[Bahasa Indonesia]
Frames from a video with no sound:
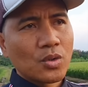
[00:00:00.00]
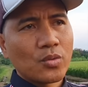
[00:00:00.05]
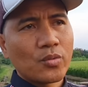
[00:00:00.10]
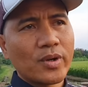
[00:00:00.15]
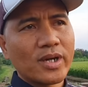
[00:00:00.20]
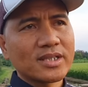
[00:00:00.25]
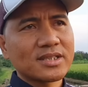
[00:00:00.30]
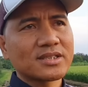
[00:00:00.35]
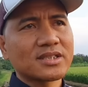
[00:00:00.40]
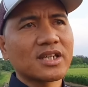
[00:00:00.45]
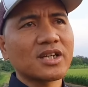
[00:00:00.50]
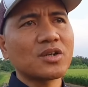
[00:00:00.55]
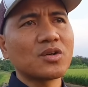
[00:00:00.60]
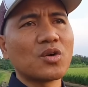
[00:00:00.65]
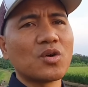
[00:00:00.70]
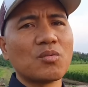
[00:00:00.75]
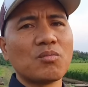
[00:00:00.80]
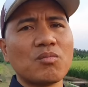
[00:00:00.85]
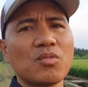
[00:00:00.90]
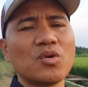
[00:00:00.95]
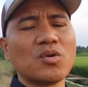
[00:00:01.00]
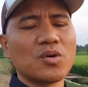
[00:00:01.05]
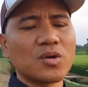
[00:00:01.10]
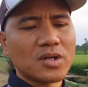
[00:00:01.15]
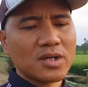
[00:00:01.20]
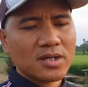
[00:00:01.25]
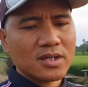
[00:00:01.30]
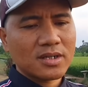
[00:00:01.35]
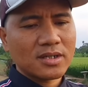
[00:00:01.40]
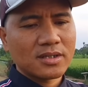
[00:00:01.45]
WC
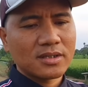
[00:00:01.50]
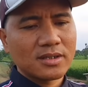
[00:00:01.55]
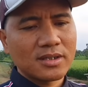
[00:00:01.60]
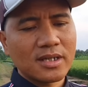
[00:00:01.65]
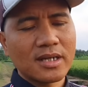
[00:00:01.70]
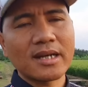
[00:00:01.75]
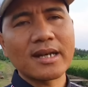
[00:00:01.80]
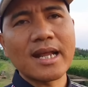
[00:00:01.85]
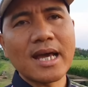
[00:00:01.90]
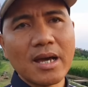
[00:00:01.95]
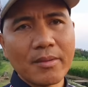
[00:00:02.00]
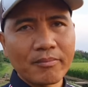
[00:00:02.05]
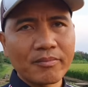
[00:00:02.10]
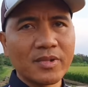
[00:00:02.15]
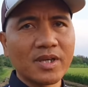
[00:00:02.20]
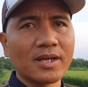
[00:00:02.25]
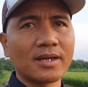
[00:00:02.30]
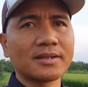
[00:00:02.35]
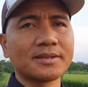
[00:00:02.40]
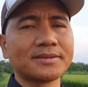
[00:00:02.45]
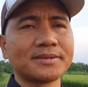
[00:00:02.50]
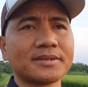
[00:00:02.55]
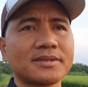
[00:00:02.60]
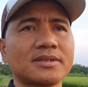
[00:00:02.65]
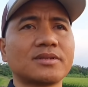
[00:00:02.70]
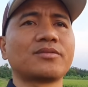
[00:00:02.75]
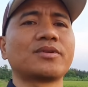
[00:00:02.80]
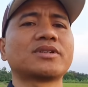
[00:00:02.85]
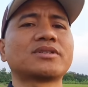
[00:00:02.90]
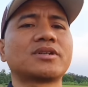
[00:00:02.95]
nomor 6 ya
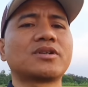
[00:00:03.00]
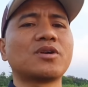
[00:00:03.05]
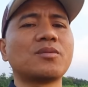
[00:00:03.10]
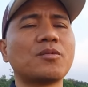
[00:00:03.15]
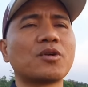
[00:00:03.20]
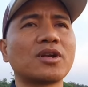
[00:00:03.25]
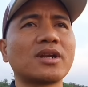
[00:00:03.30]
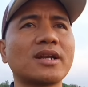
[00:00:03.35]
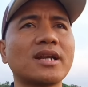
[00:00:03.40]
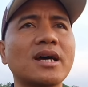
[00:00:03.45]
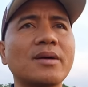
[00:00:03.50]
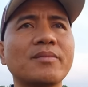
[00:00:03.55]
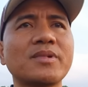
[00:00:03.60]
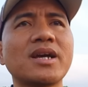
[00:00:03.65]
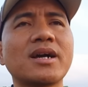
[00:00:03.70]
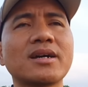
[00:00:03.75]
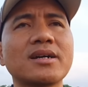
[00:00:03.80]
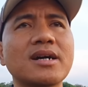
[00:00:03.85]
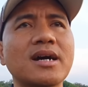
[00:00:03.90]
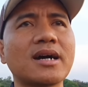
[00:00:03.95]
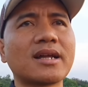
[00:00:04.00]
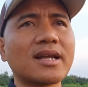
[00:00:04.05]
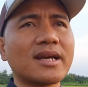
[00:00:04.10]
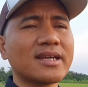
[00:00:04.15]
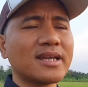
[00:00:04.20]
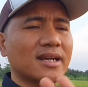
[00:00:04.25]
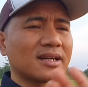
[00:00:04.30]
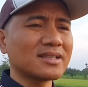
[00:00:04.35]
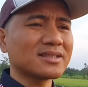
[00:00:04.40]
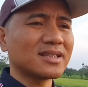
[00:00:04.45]
WC nomor 6 yang ke arah
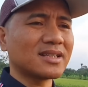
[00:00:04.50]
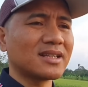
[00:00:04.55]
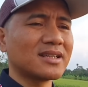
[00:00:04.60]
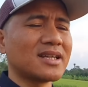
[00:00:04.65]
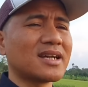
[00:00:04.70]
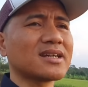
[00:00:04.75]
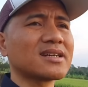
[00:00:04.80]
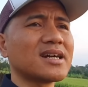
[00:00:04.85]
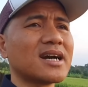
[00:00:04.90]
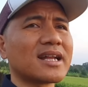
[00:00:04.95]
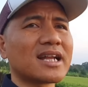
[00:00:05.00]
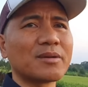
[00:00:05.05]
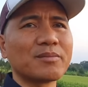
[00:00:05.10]
yang kesininya ke arah